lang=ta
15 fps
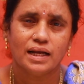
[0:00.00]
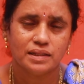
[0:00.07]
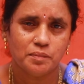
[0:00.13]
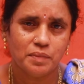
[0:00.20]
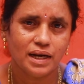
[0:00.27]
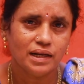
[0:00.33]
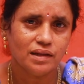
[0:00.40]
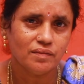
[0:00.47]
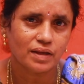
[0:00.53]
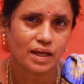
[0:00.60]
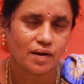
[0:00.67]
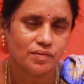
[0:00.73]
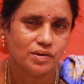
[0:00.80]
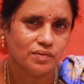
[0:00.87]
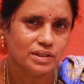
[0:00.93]
அந்த பேனர் வைக்க
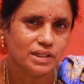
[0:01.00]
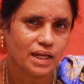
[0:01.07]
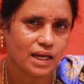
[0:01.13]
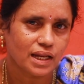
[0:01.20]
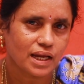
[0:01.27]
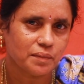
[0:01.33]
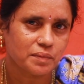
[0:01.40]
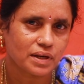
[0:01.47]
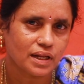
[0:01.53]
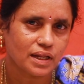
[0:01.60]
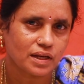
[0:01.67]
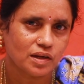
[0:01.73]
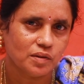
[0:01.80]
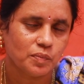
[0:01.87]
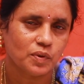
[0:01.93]
அவர் வந்து ஹெலிகாப்டரில்
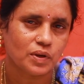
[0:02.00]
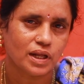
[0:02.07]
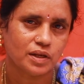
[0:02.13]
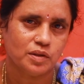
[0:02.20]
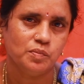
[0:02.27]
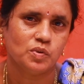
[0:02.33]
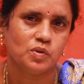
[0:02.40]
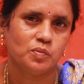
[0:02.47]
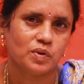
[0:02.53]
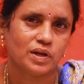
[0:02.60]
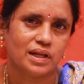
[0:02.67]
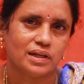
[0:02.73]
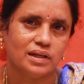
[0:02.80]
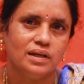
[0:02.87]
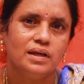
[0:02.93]
இறங்க போகிறாரு
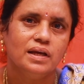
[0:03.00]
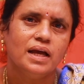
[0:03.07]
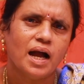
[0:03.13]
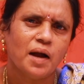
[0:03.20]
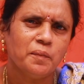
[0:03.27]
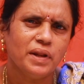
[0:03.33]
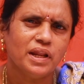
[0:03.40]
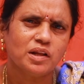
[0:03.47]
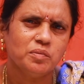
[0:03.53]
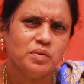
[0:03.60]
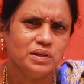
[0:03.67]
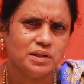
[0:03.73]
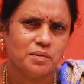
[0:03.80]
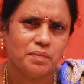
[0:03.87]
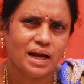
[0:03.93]
போகிறாரு அப்படி
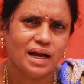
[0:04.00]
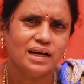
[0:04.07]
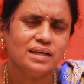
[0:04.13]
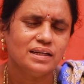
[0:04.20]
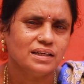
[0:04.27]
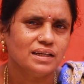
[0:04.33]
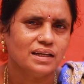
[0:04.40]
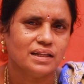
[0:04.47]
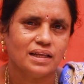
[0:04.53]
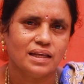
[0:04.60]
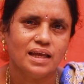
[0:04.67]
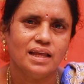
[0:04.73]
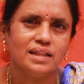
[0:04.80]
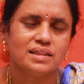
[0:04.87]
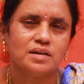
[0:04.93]
இருக்கும்போது இந்த பேனருங்கிறத
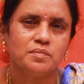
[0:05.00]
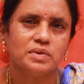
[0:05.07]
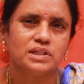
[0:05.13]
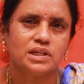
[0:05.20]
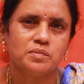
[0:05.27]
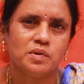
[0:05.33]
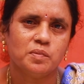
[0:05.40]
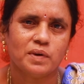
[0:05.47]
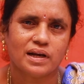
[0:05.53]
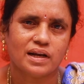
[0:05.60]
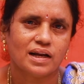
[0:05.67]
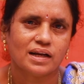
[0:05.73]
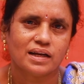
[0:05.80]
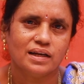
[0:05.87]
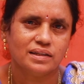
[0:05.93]
ஏன் திரும்ப திரும்ப
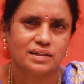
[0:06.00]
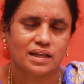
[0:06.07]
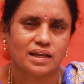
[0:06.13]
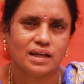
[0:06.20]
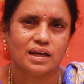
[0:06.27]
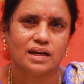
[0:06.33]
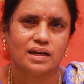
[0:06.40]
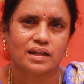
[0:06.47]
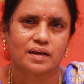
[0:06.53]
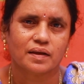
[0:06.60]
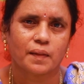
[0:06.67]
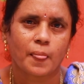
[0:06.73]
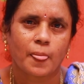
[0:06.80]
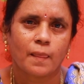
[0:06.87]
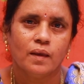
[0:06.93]
பண்ணுறாங்கன்னு தெரியல எனக்கு
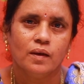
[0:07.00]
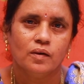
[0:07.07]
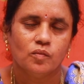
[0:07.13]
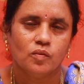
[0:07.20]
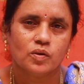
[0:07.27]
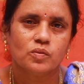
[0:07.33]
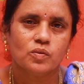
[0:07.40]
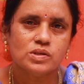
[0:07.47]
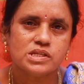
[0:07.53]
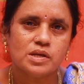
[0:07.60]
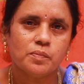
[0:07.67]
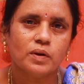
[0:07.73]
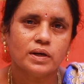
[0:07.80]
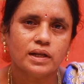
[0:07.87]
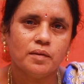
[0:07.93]
ஒரு ஊசி
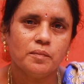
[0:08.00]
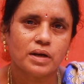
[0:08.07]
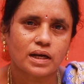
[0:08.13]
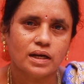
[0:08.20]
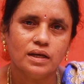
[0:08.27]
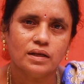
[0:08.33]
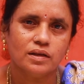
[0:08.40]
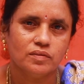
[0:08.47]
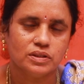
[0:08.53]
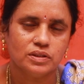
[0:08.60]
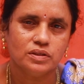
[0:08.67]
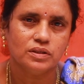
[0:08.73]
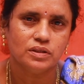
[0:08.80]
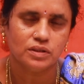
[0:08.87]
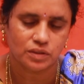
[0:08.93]
போட்டால் மக்களுக்கு வந்து
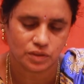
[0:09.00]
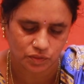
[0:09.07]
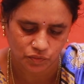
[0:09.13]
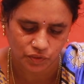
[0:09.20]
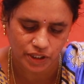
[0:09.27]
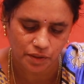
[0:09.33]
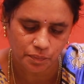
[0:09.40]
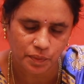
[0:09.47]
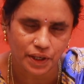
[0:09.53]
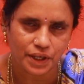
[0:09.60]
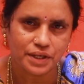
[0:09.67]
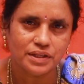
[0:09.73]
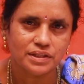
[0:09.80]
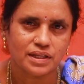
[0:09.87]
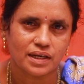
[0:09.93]
உயிர்
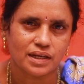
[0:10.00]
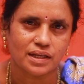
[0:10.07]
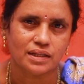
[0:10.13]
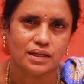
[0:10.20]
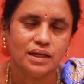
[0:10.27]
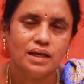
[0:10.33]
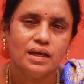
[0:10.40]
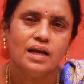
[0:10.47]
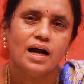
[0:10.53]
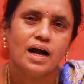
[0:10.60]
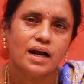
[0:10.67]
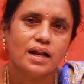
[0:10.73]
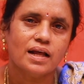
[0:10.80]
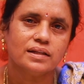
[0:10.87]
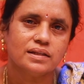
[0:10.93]
போயிடுன்னு தெரியுது
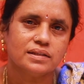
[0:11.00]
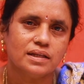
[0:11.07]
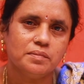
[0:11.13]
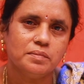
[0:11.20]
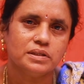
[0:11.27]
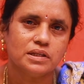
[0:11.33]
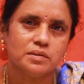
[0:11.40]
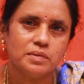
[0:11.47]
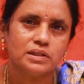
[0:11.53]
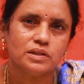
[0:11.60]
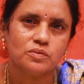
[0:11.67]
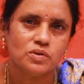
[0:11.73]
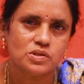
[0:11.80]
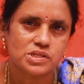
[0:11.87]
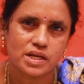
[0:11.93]
ஆனால் அந்த திரும்ப திரும்ப அந்த
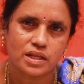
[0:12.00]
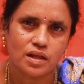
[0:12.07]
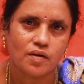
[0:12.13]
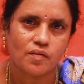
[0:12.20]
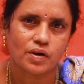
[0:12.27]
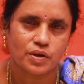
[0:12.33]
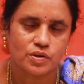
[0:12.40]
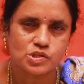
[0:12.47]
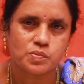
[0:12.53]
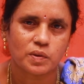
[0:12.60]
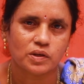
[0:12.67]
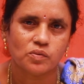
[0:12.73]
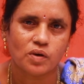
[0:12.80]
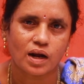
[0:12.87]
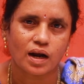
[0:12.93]
ஊசியை தான் அவங்க யூஸ்
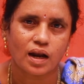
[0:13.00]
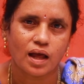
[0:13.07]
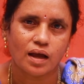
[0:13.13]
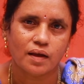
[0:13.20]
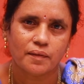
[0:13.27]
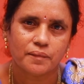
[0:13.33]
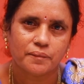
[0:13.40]
பண்ணுவாங்களா